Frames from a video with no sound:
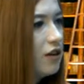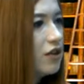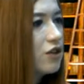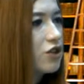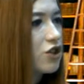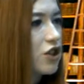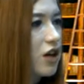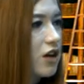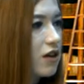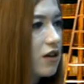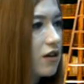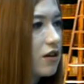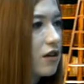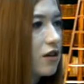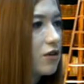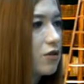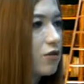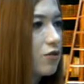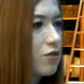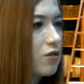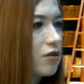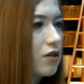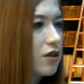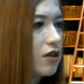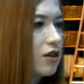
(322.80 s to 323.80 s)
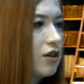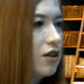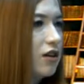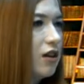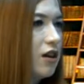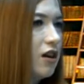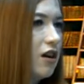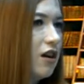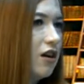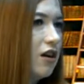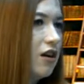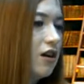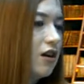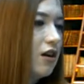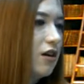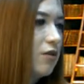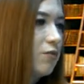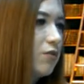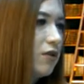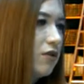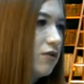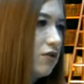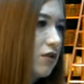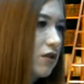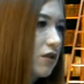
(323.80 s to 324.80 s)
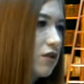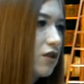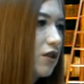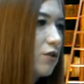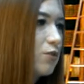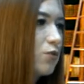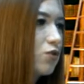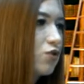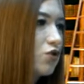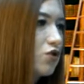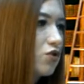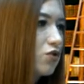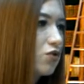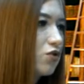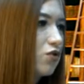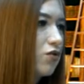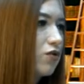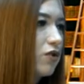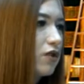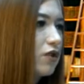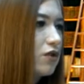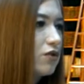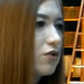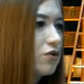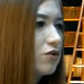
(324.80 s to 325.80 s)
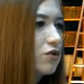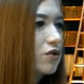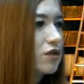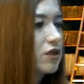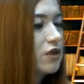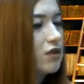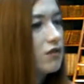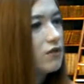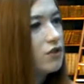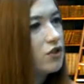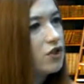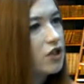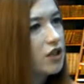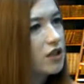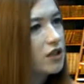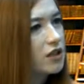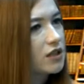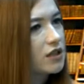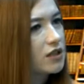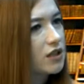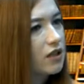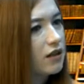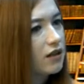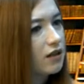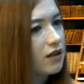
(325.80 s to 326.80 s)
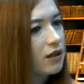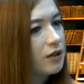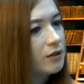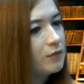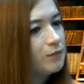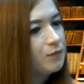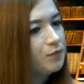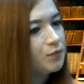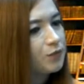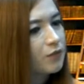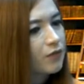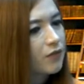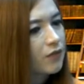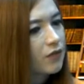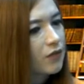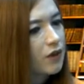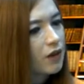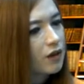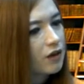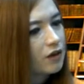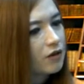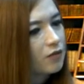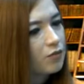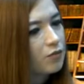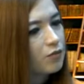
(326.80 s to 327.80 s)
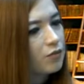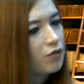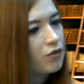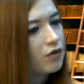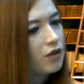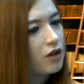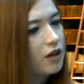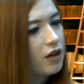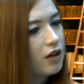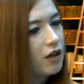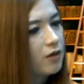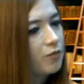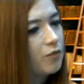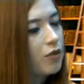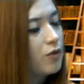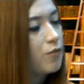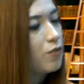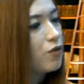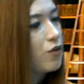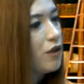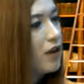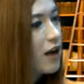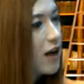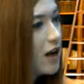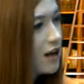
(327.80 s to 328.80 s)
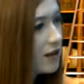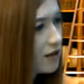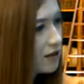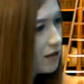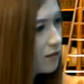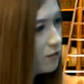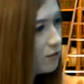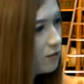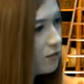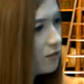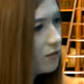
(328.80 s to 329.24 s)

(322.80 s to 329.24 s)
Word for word: шаг, который а, привел к тому, что волонтерское движение стало более популярным.